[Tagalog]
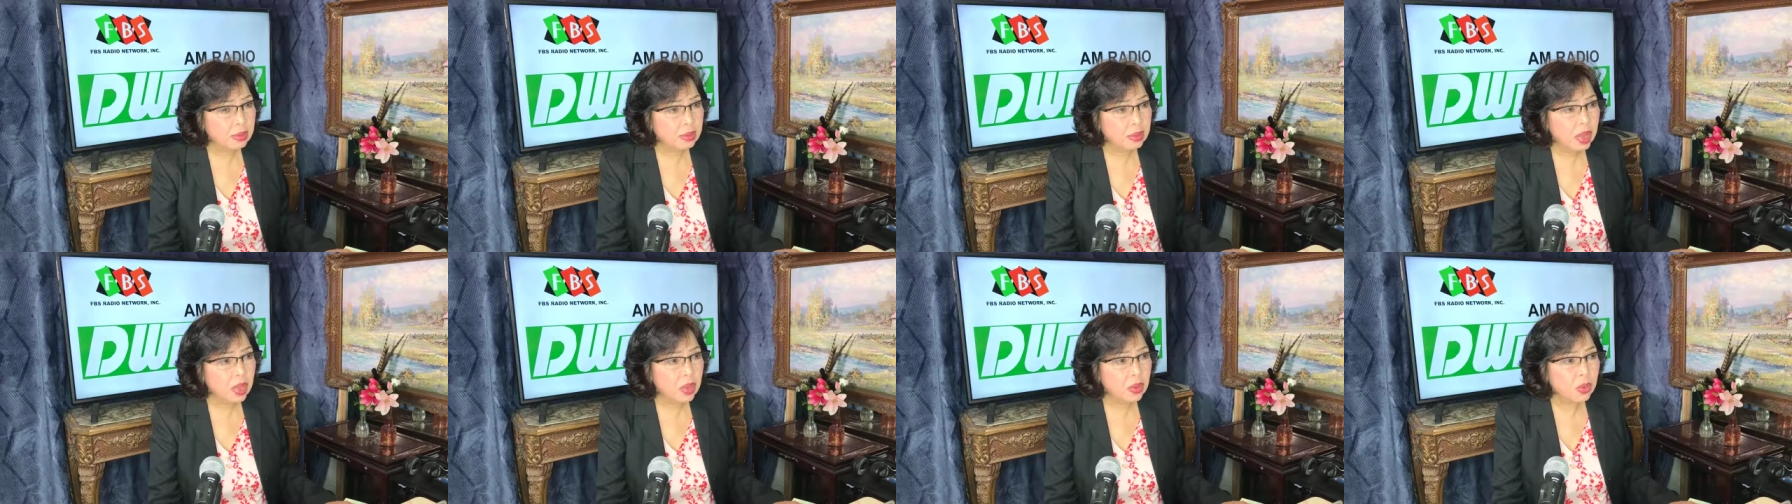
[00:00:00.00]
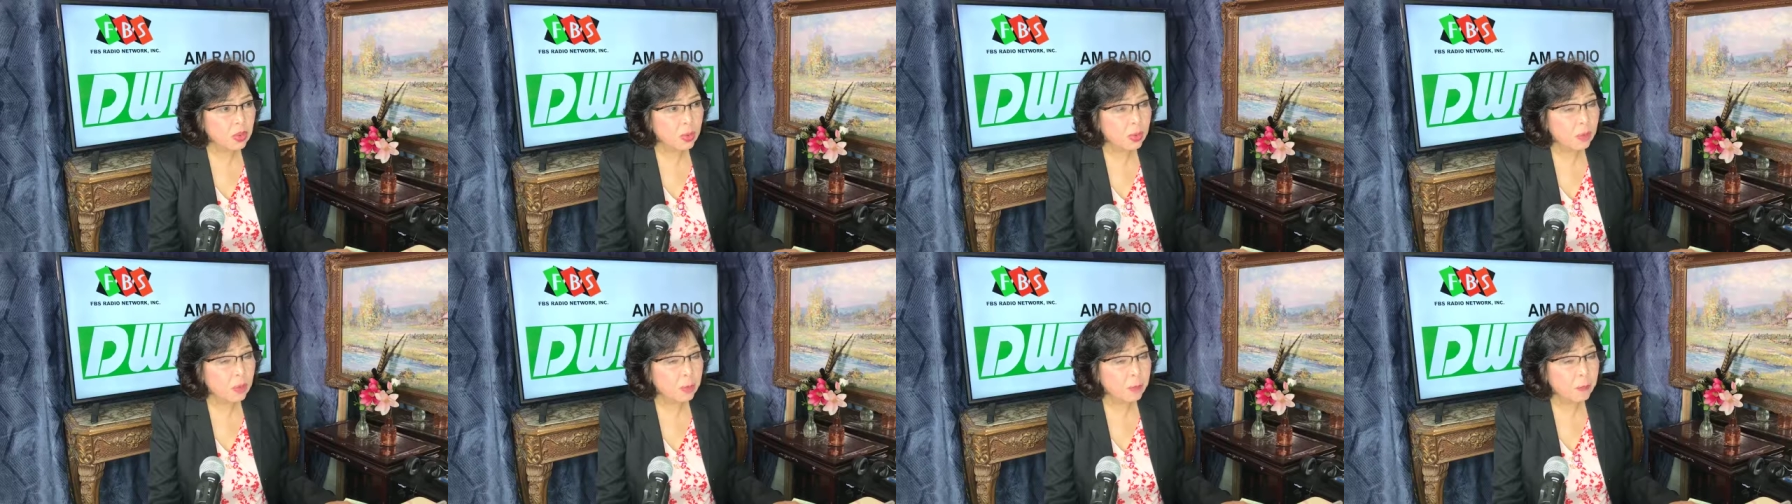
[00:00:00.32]

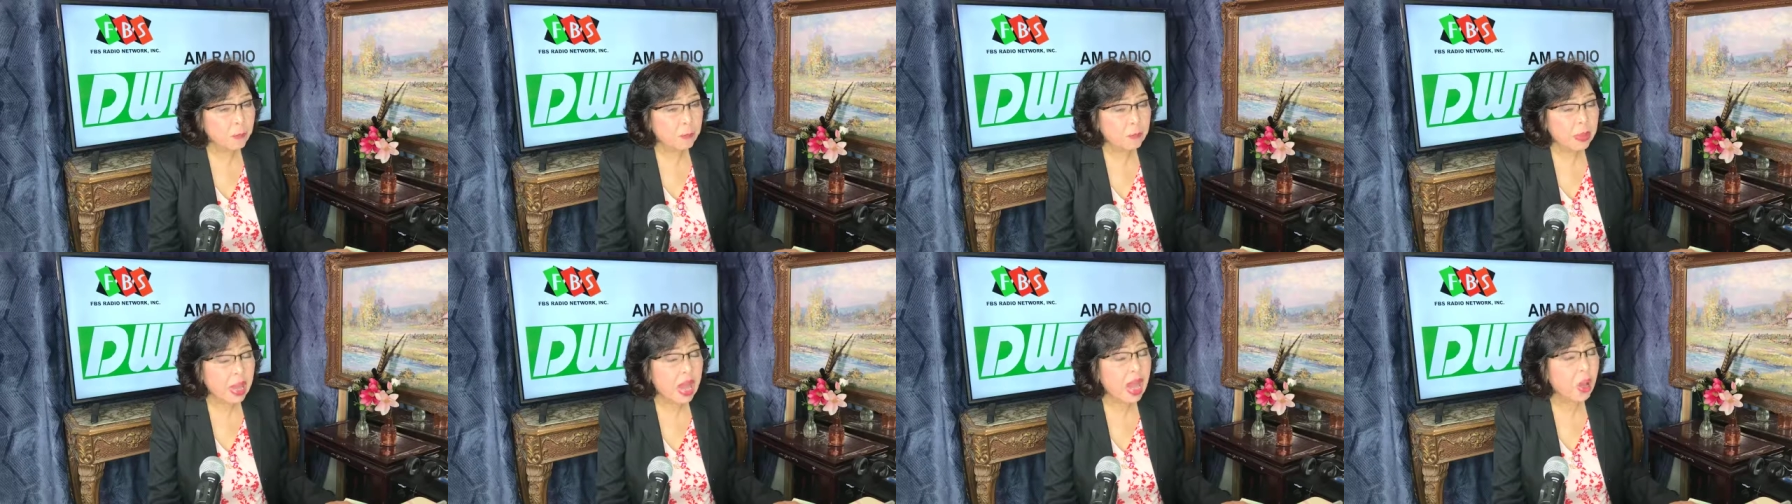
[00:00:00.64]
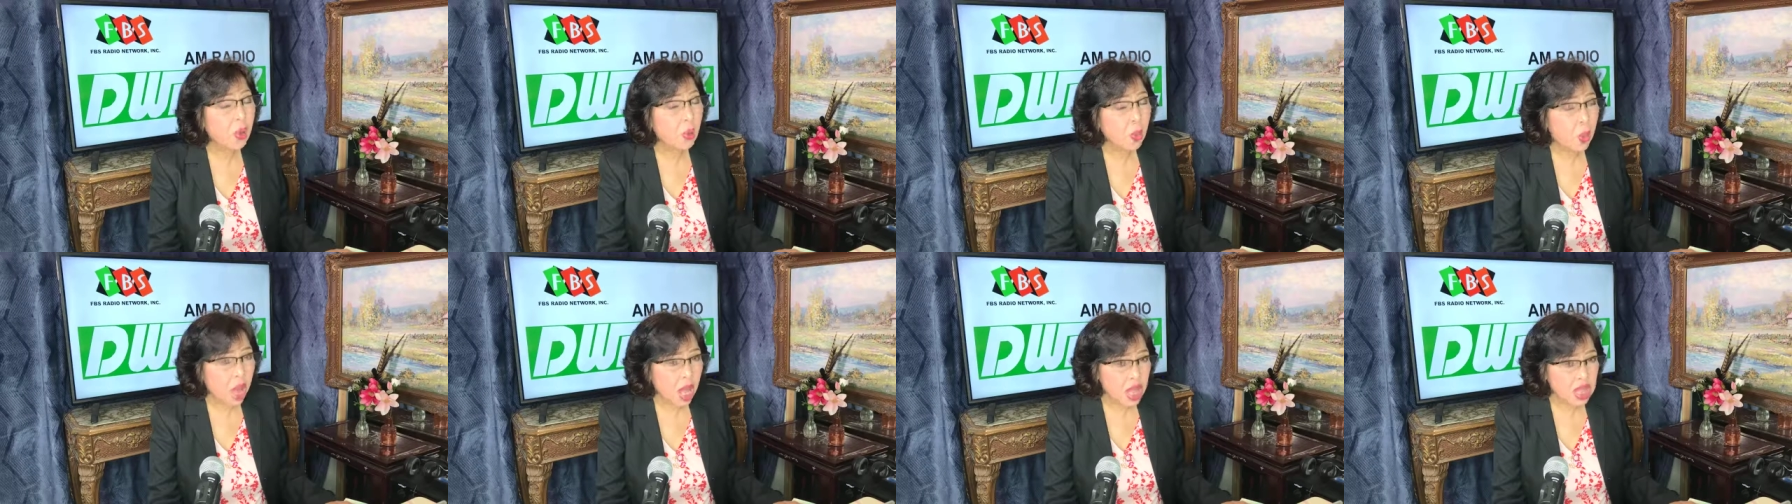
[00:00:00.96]
ano,
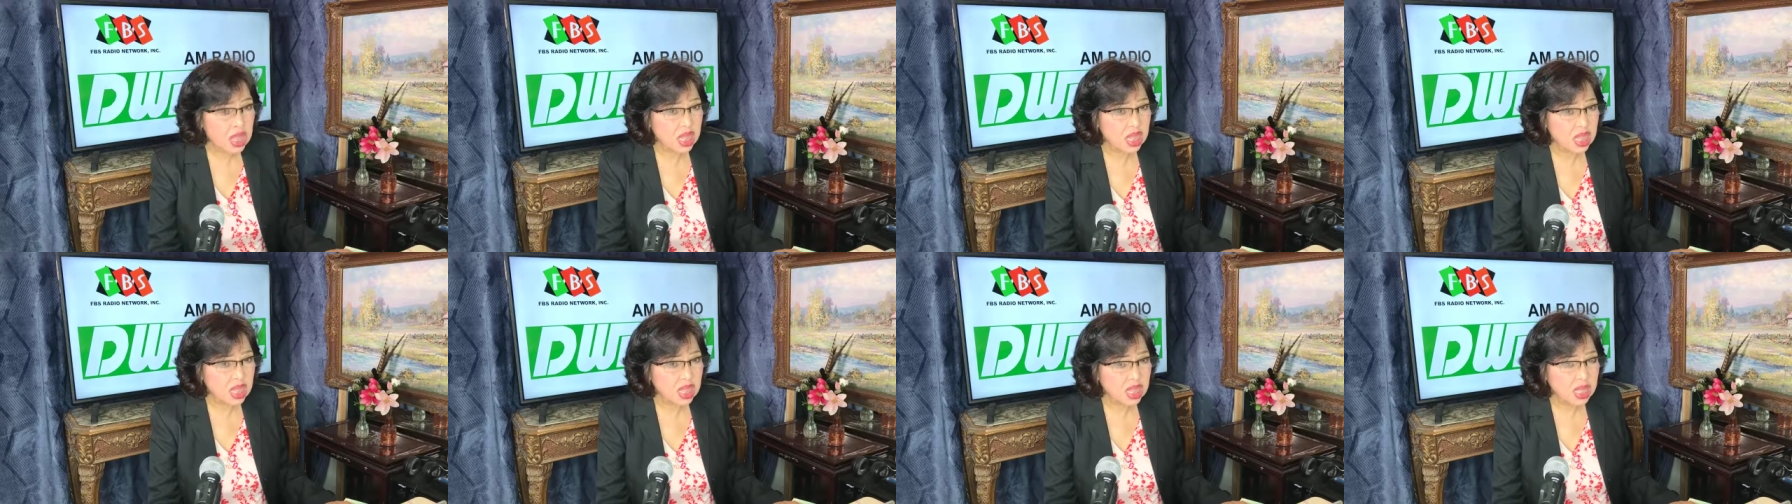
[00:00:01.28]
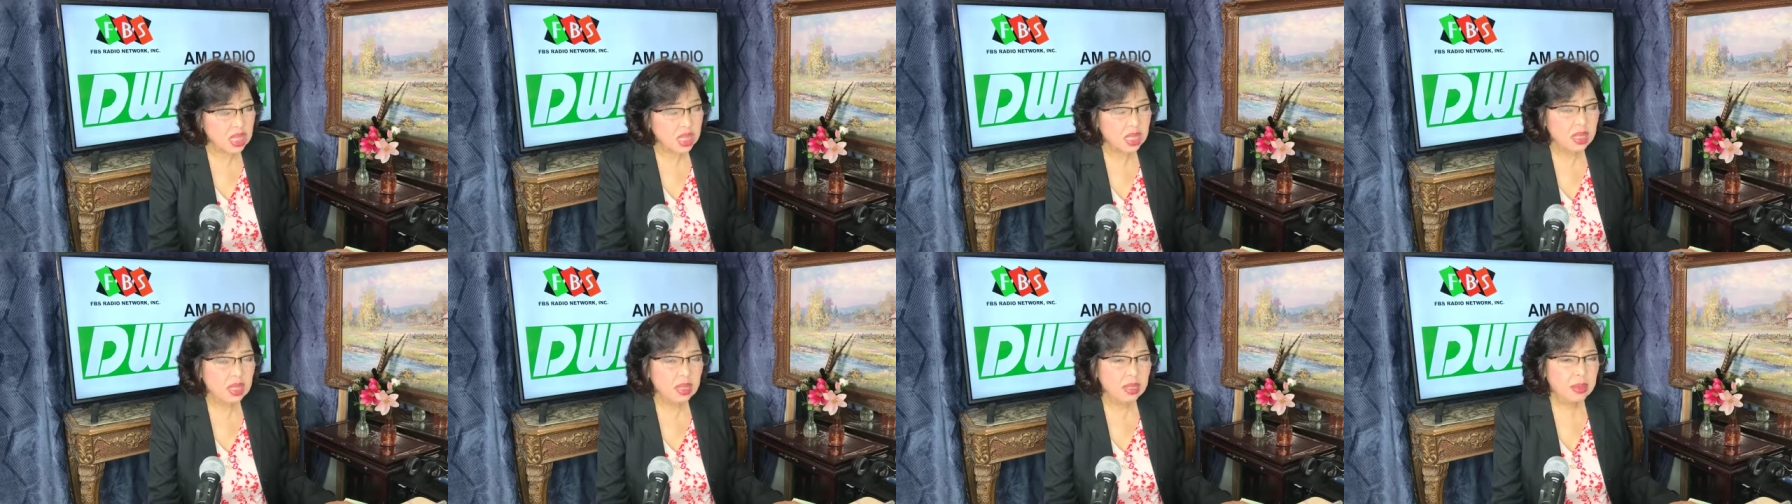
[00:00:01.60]
pakwan,
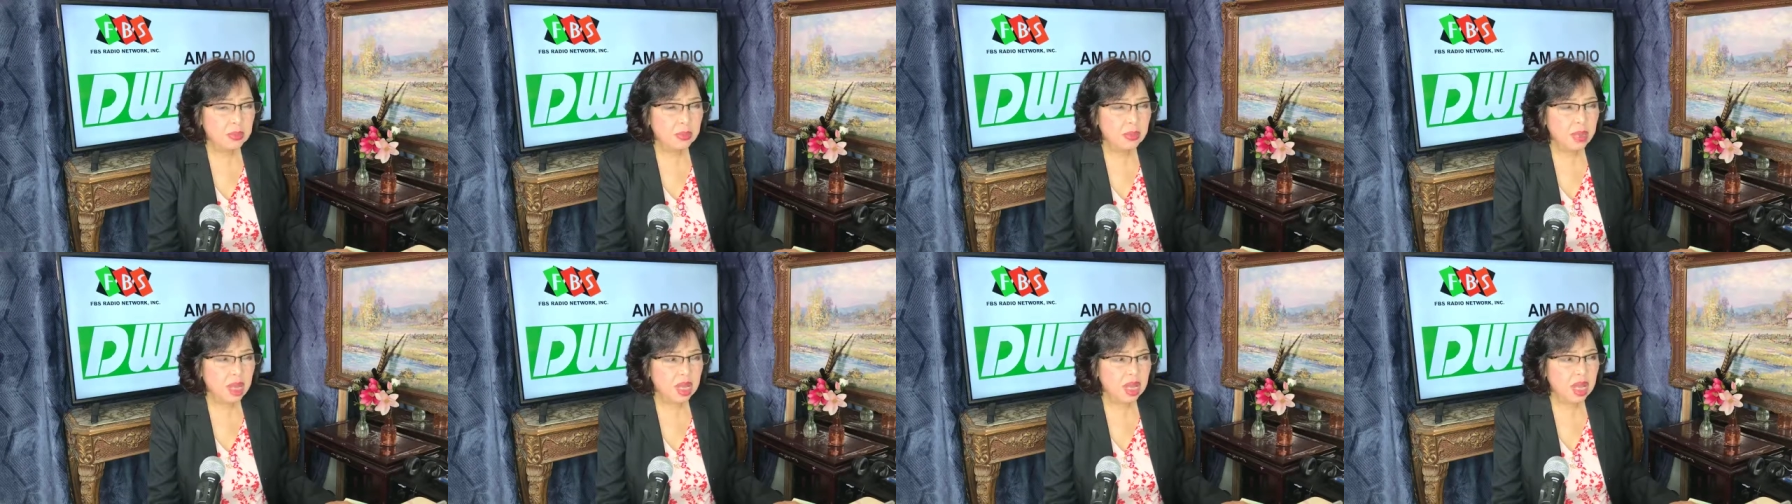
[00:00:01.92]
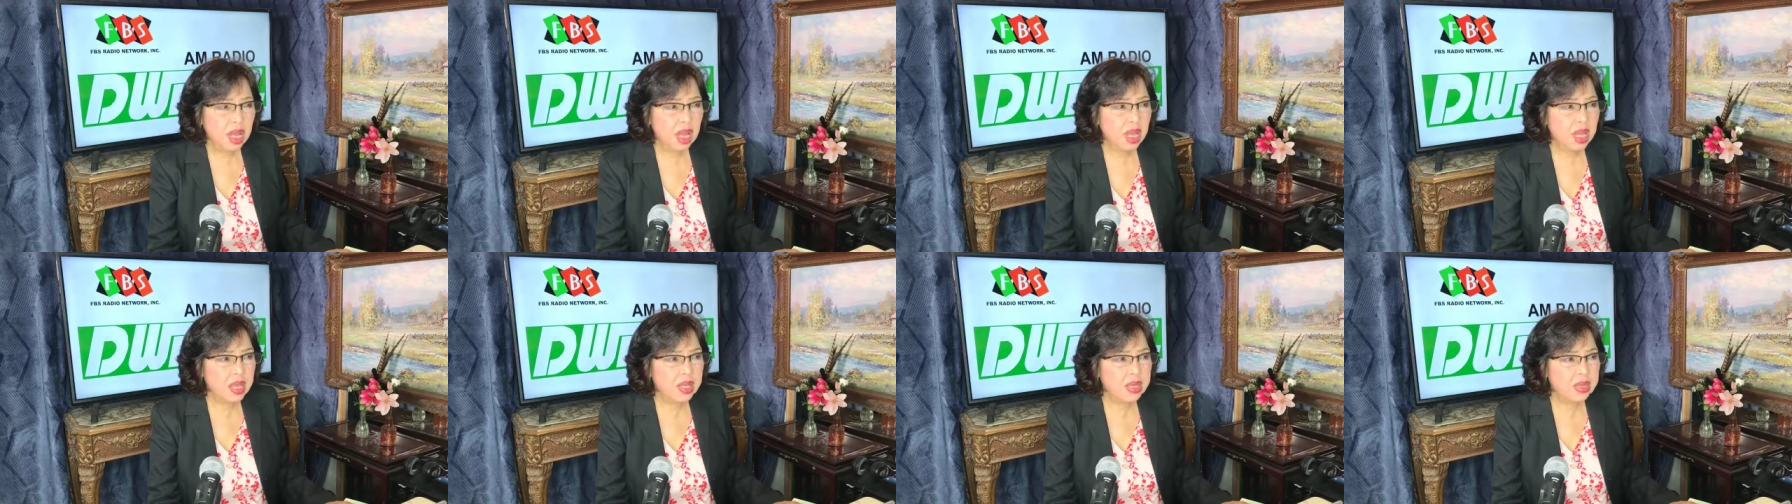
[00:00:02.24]

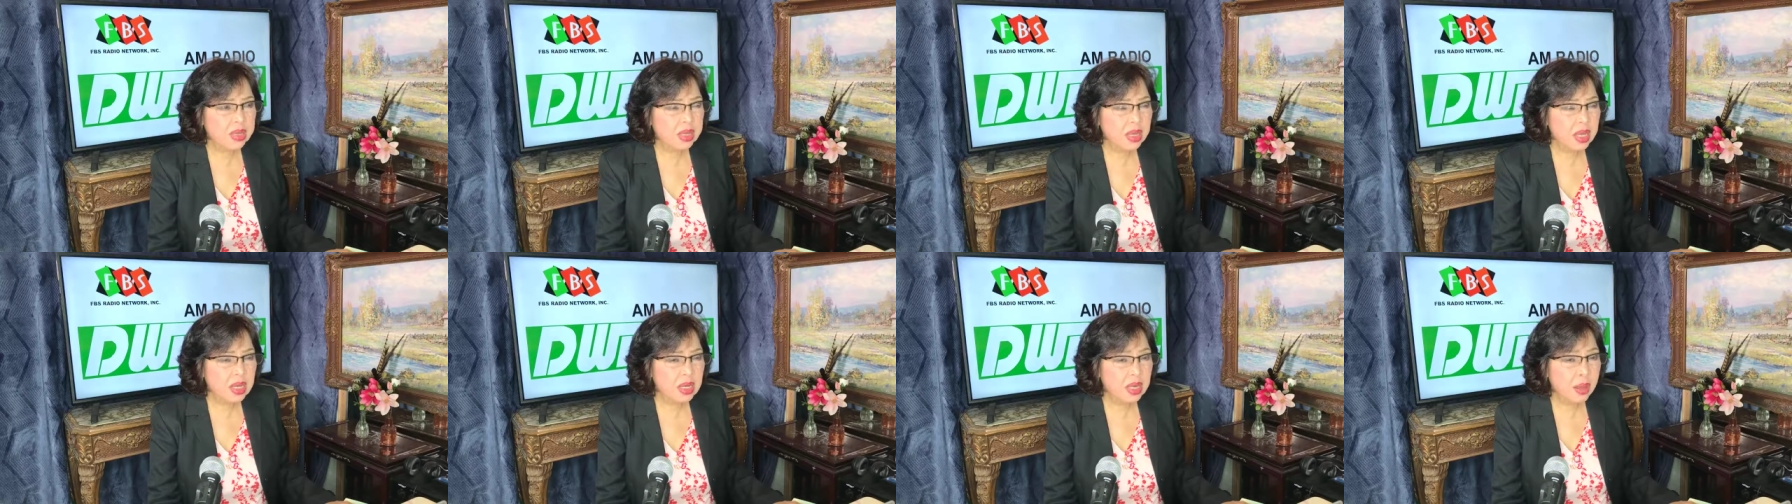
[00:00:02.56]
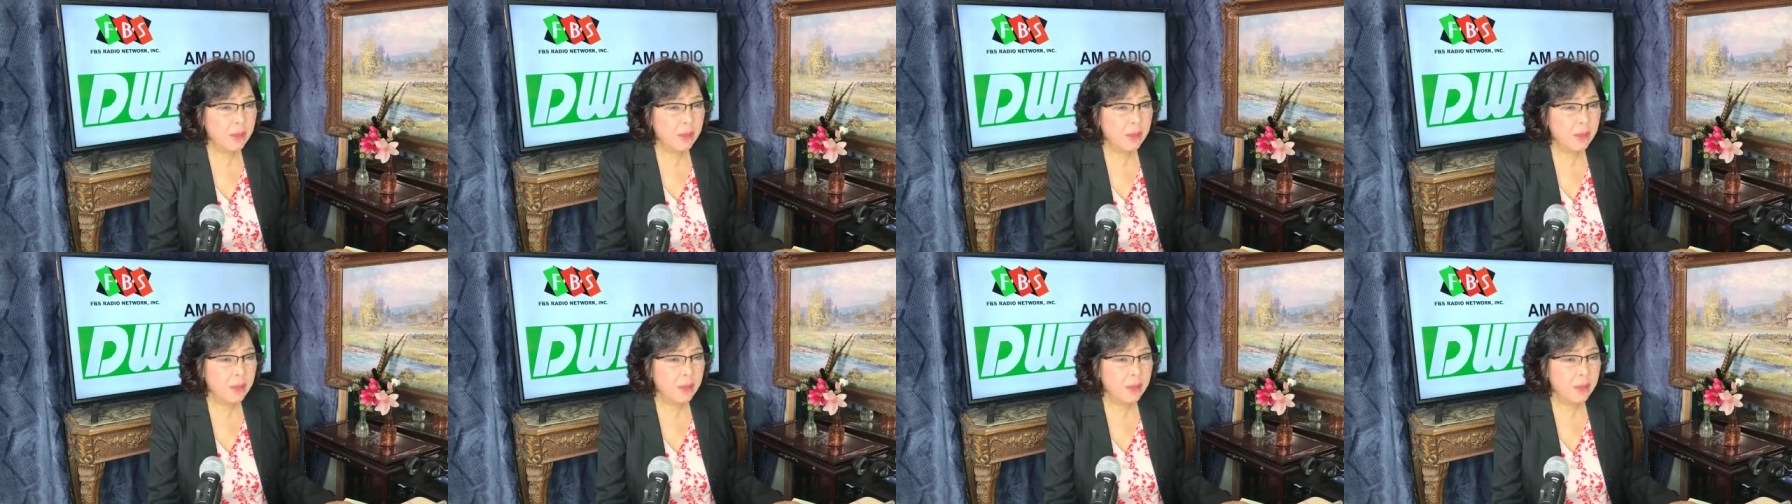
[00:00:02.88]
magkakain kayo